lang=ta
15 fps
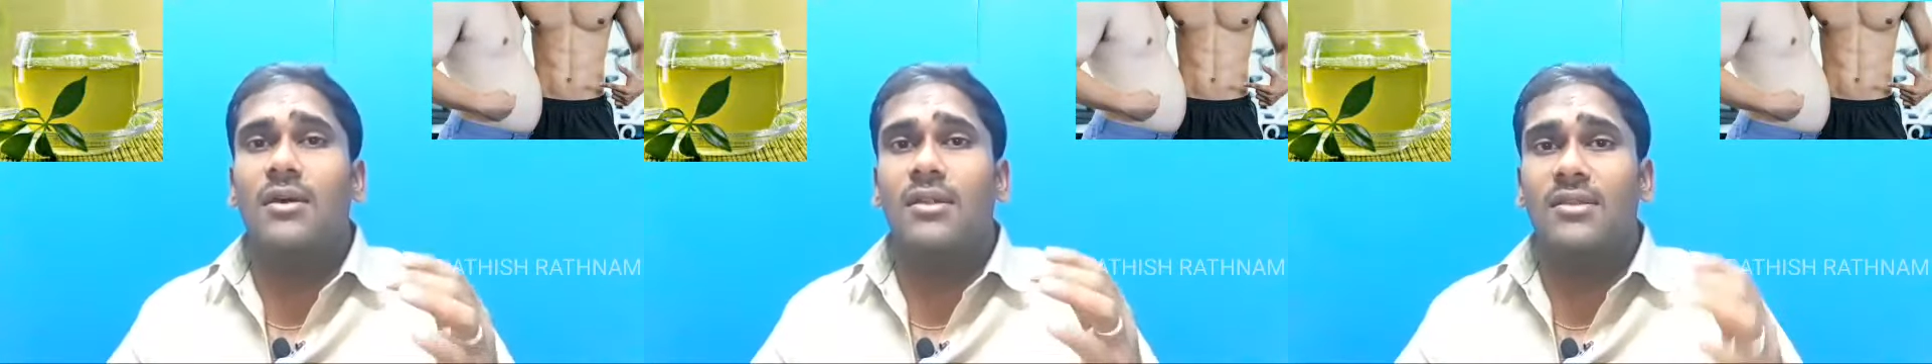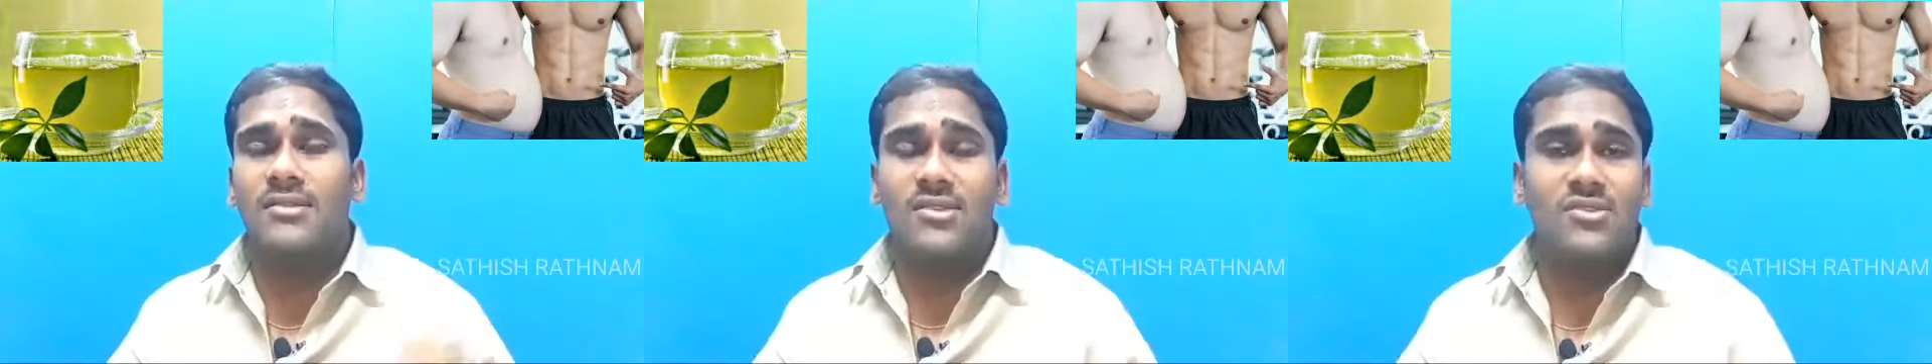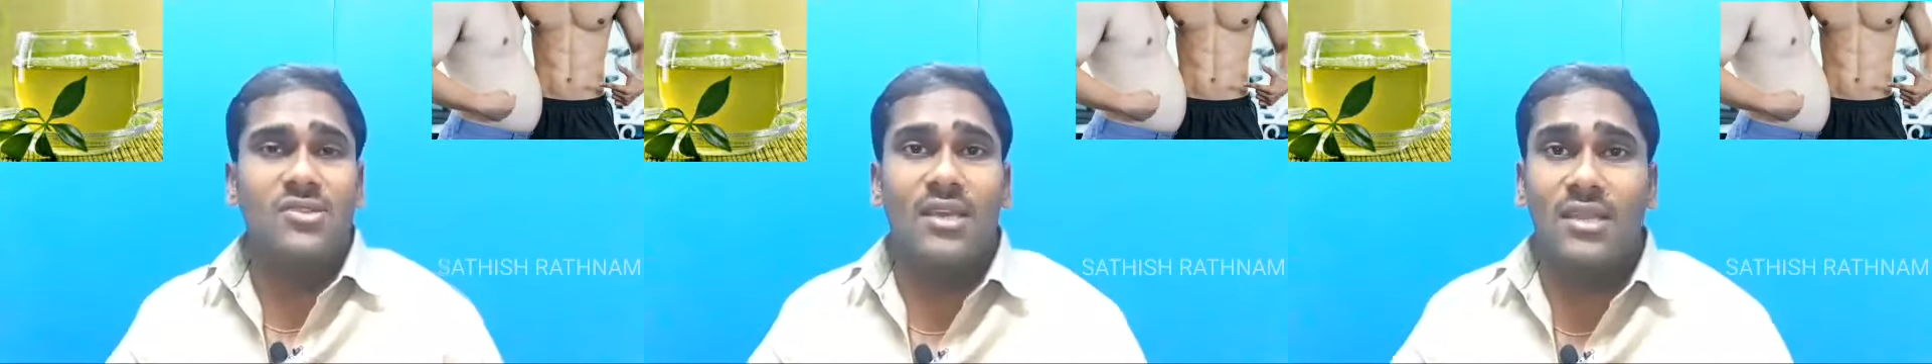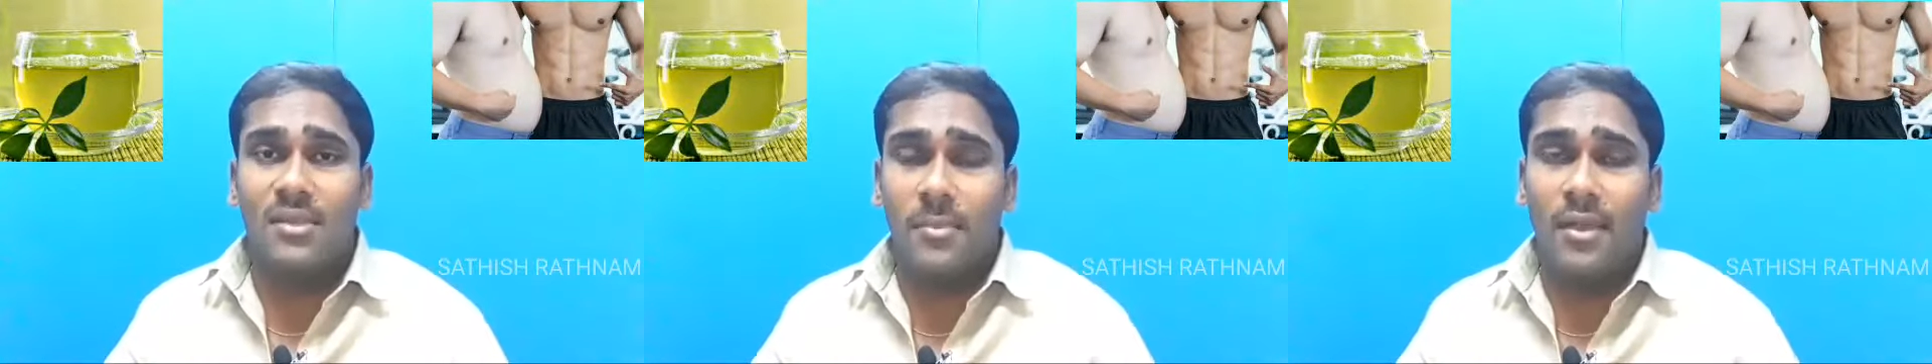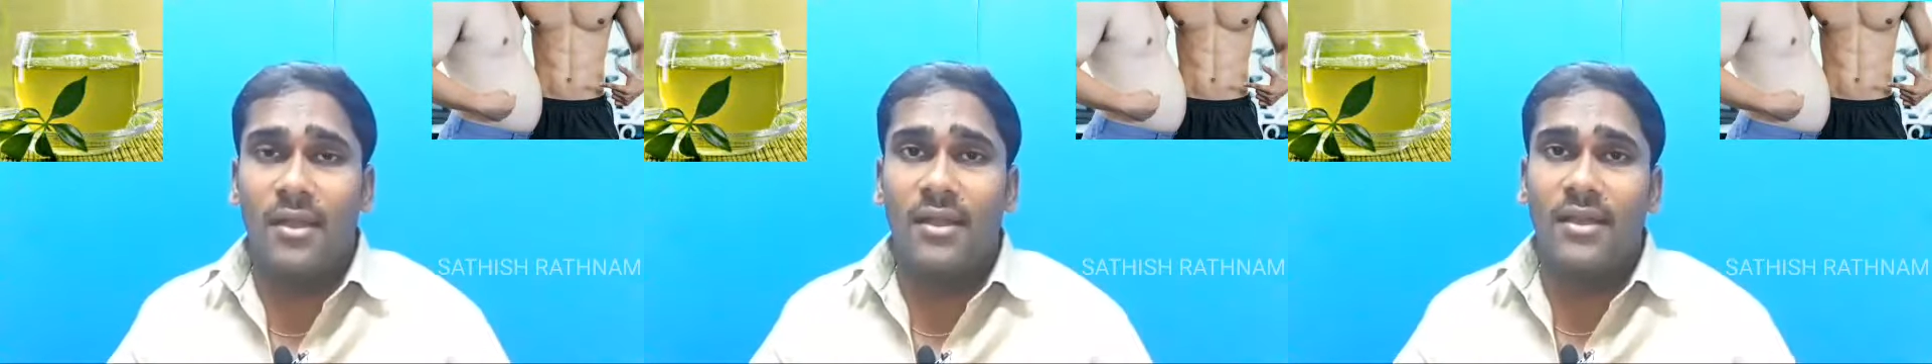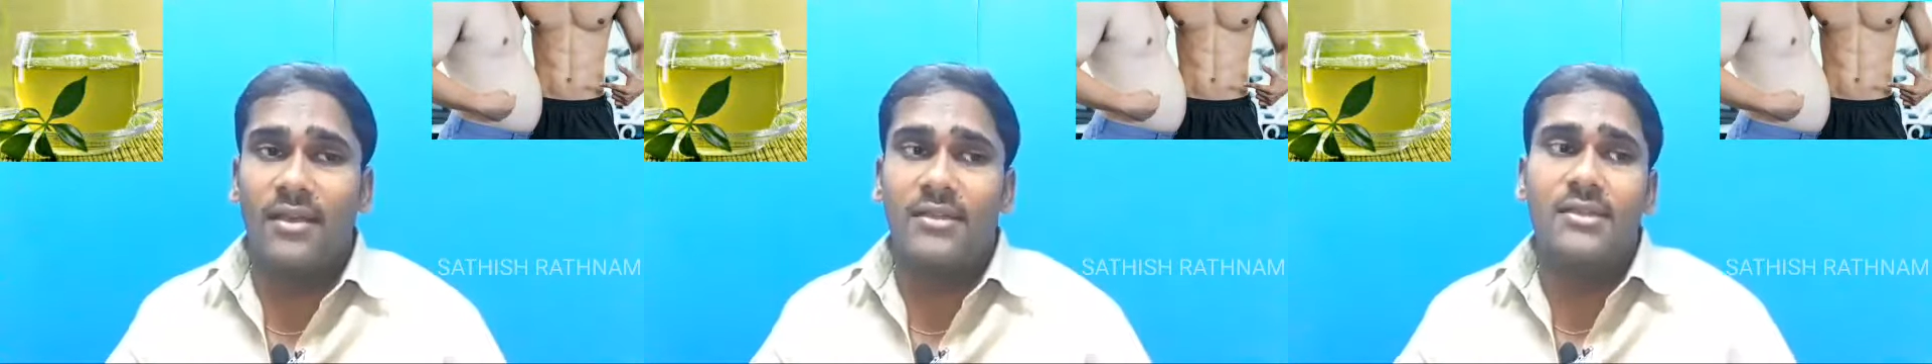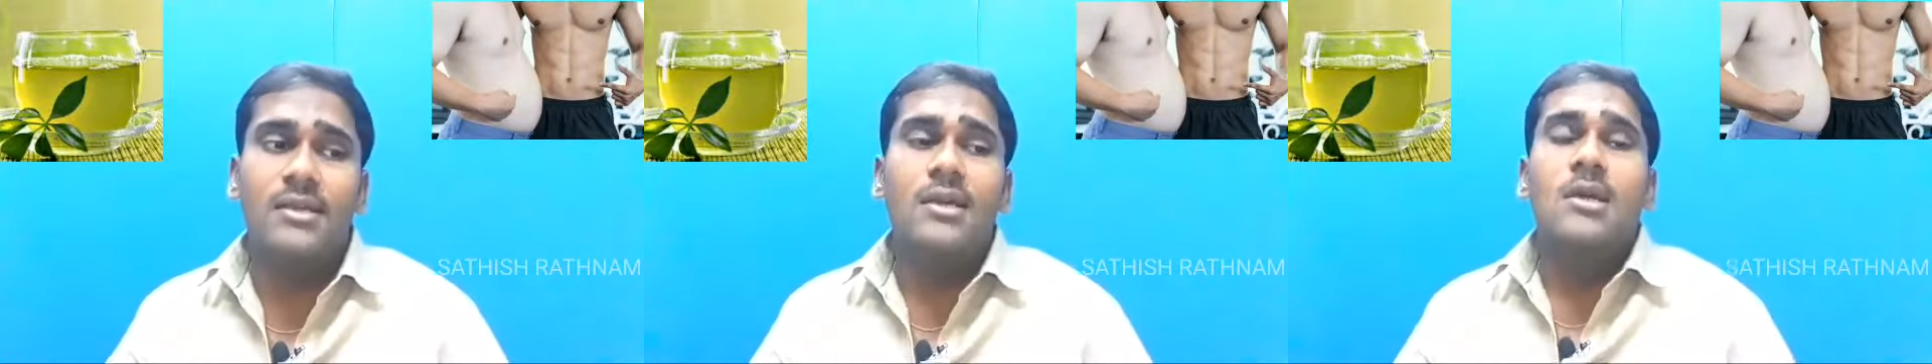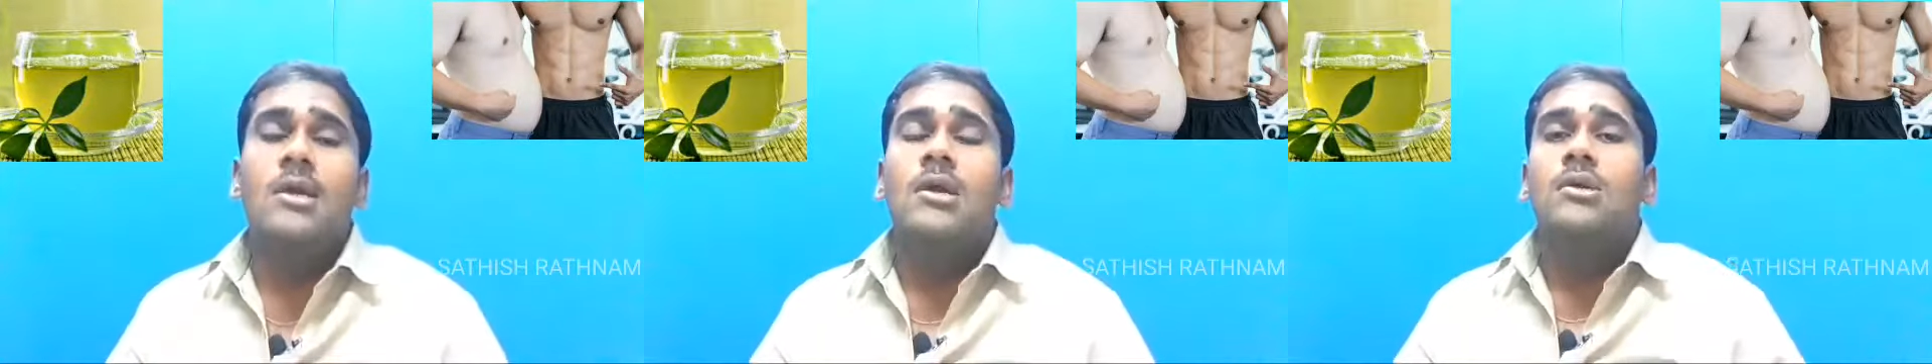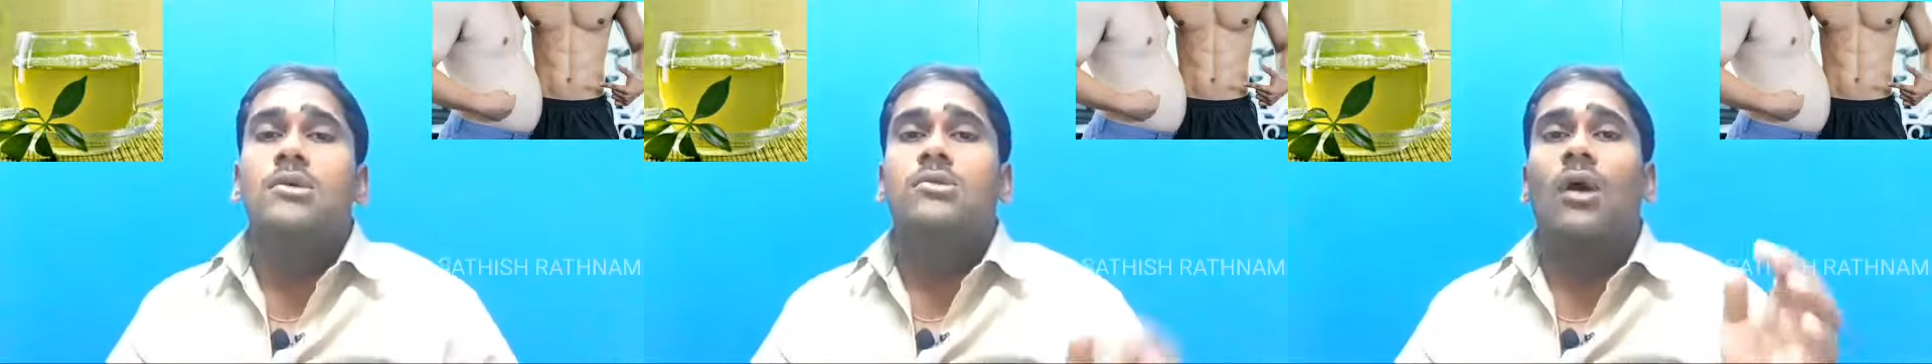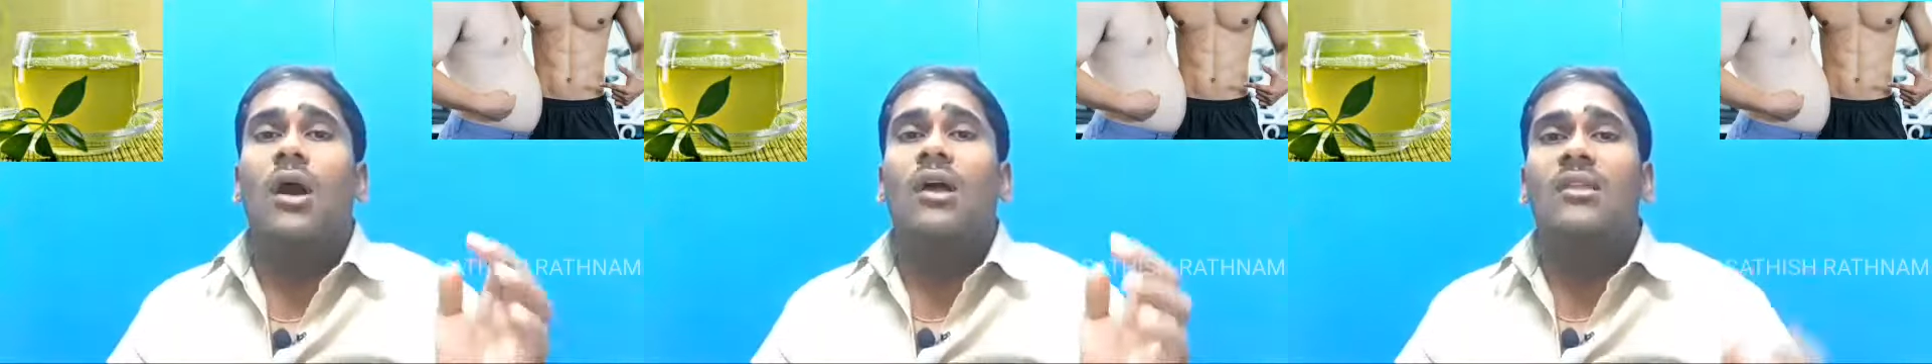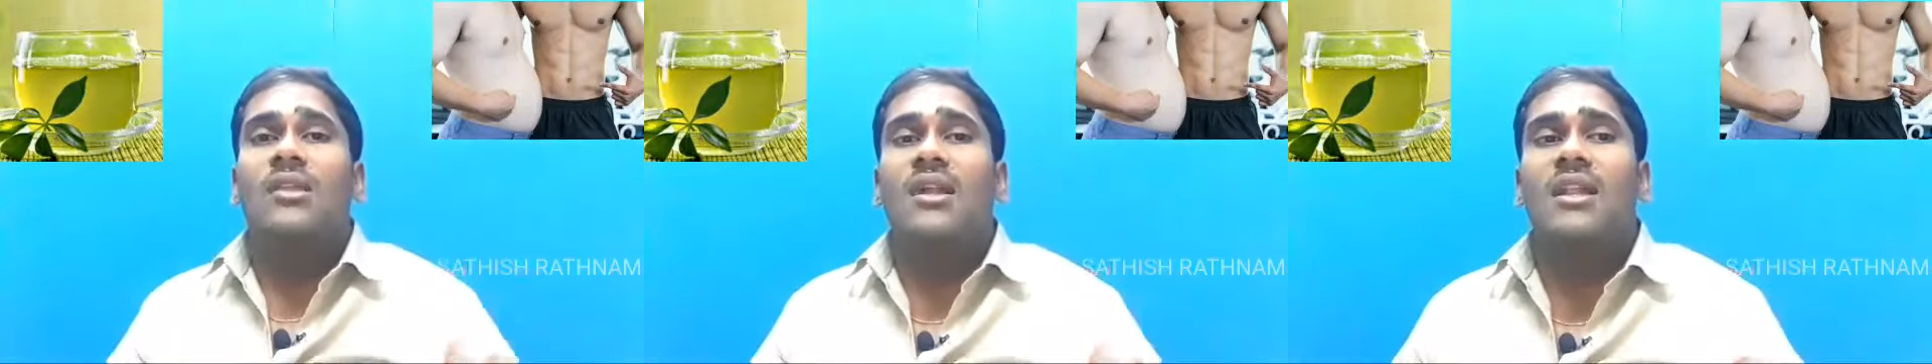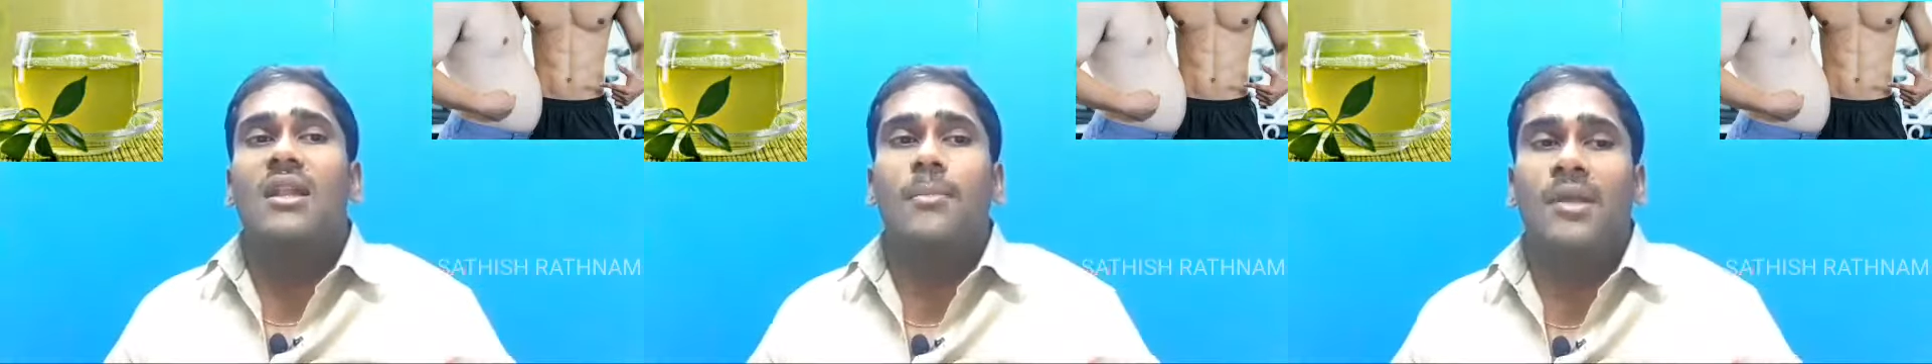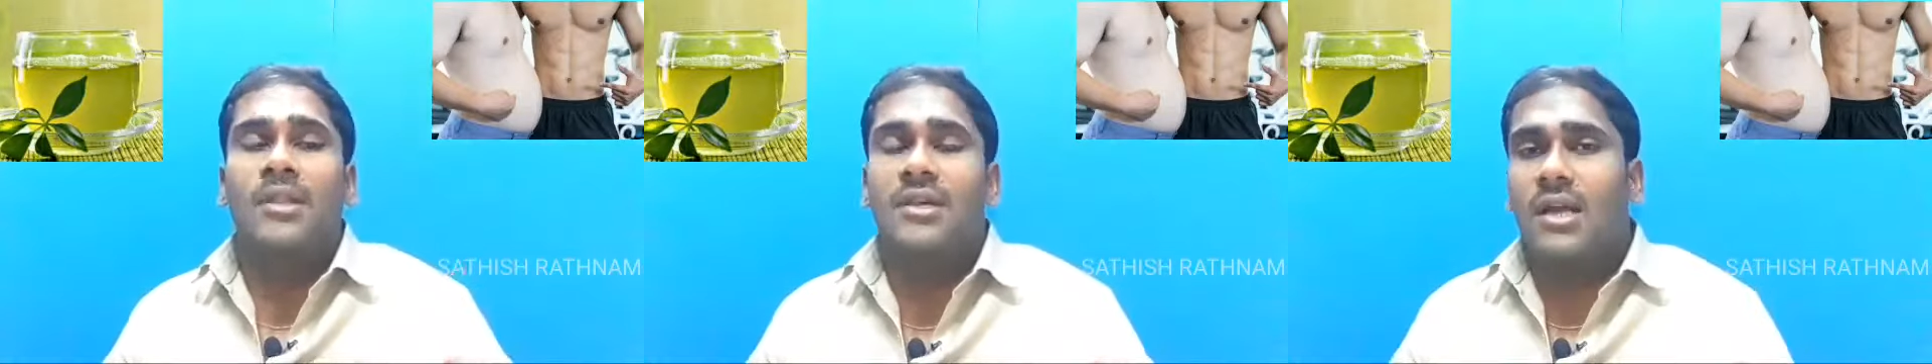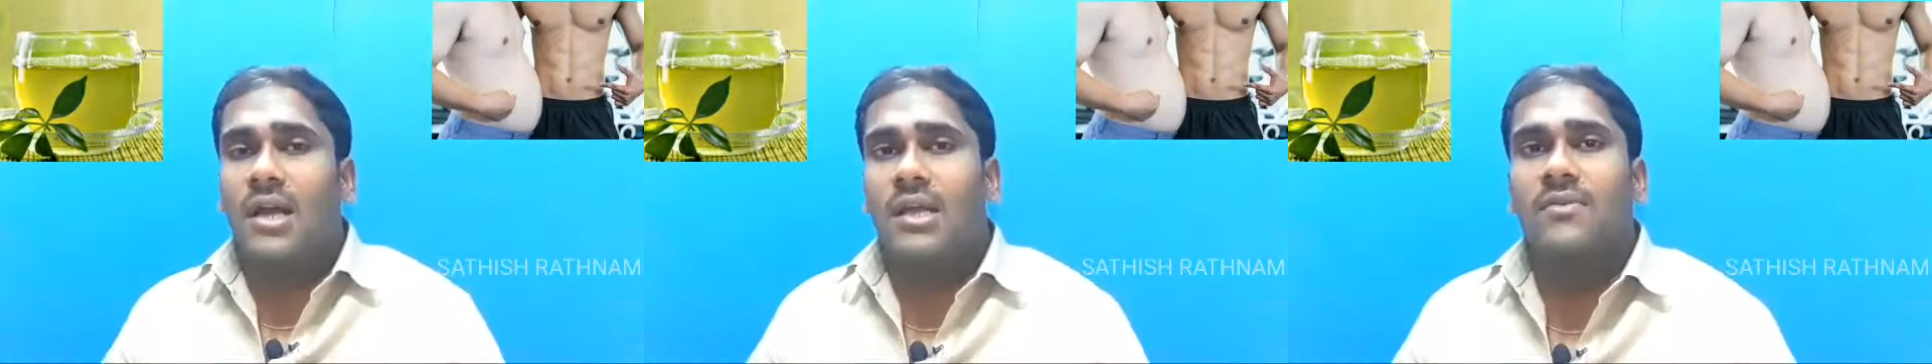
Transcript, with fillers: ரிசர்ச் எதுவுமே கிடையாது ஸோ அதனால் நம்ம அதை